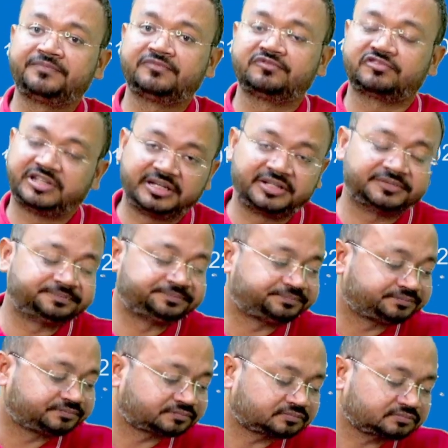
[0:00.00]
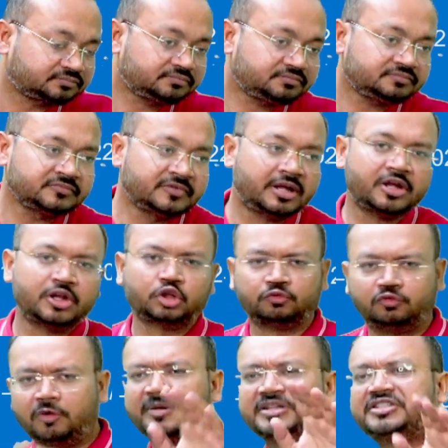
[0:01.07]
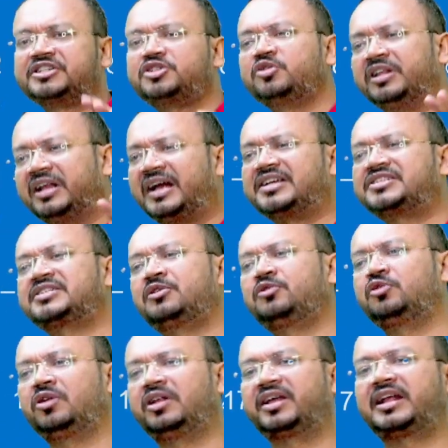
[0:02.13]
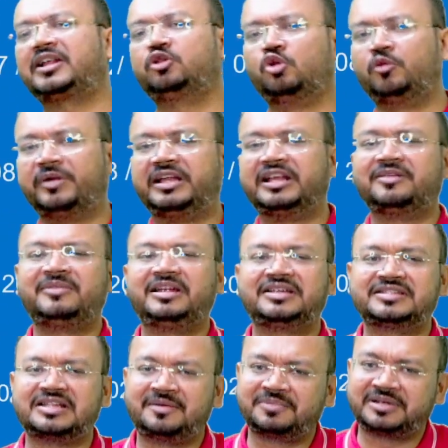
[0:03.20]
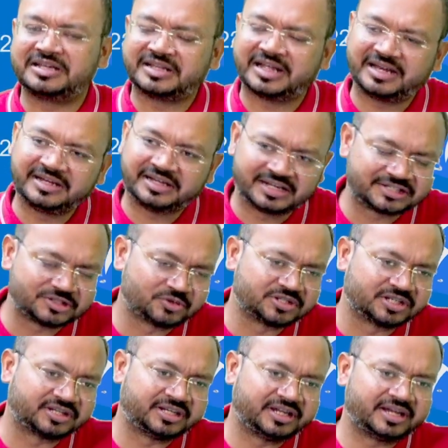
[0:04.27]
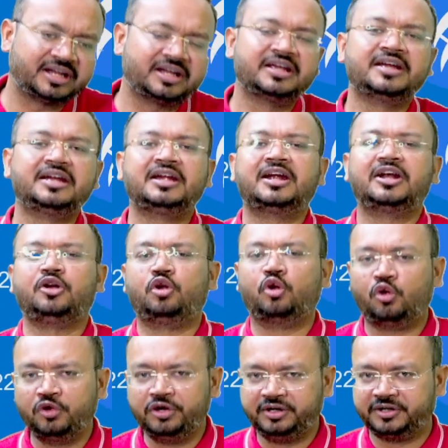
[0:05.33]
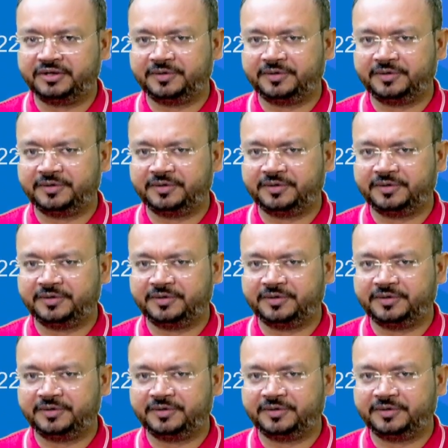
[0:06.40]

ठीक तो वो बच्चे जो निराश हैं उनको लग रहा है दो महीने में एग्जाम की तैयारी कैसे हो सकती है डोंट